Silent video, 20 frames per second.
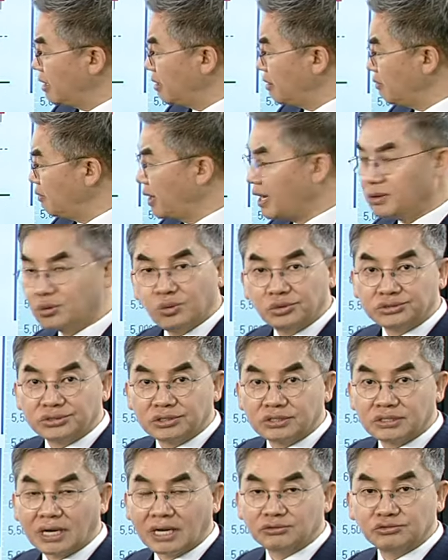왜
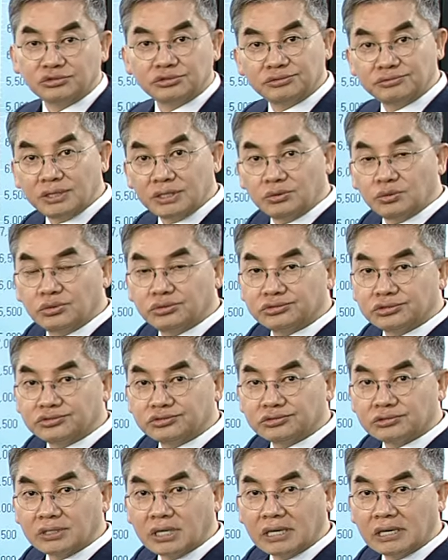여기서는 안 주고 왜 여기서
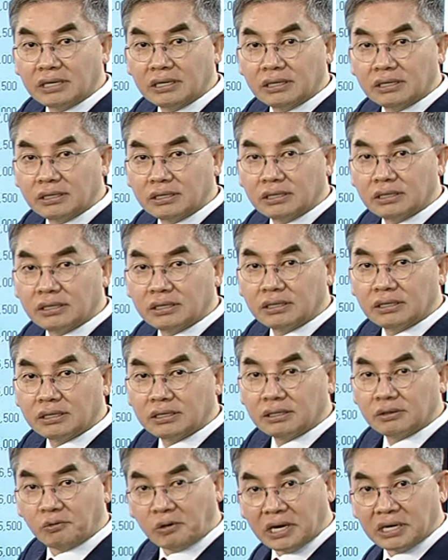줄까?
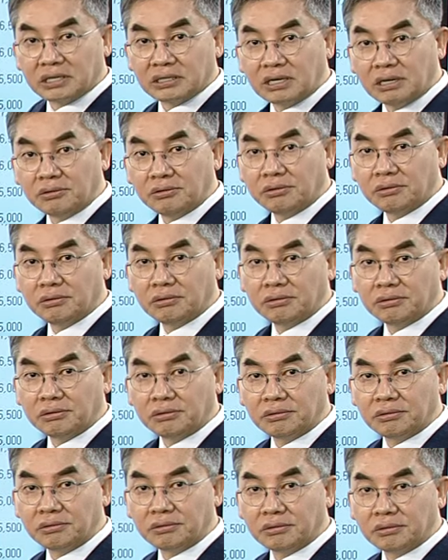확인하고
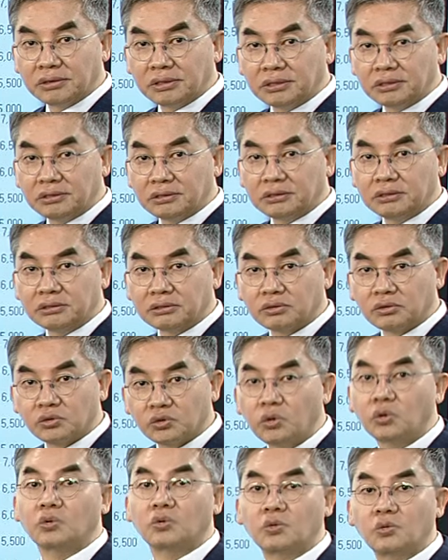이거를
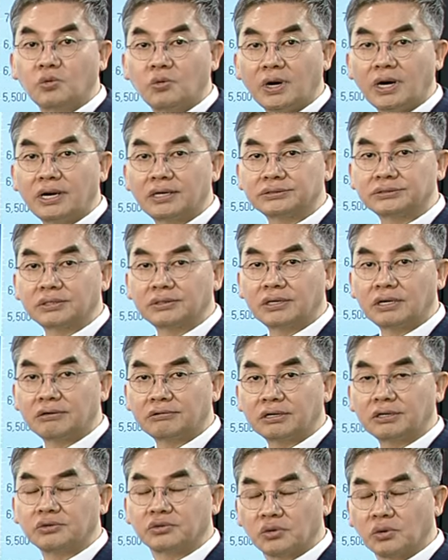교과서라고
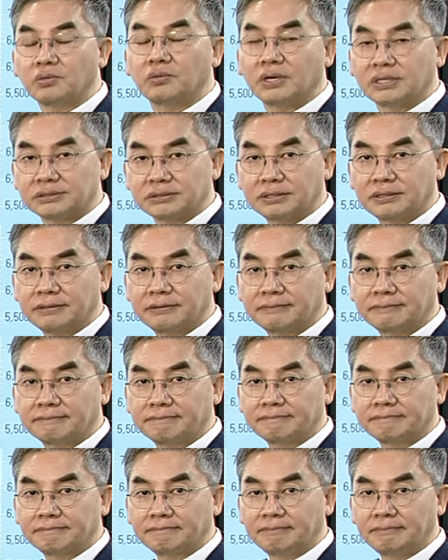그래요. 교과서.
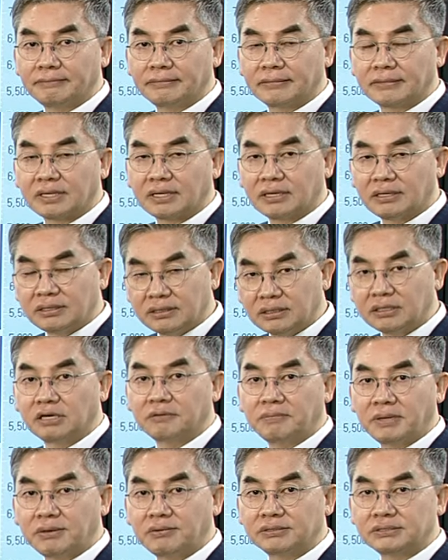그렇게
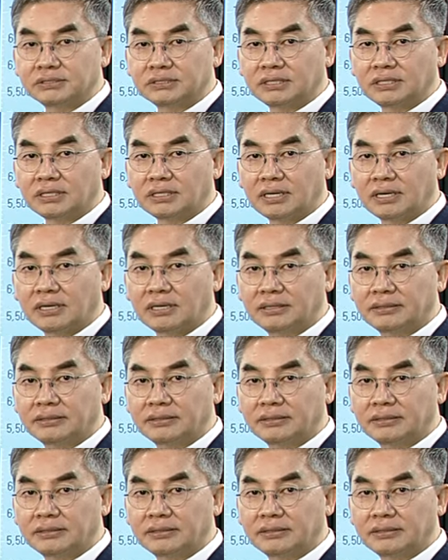배웠으니까.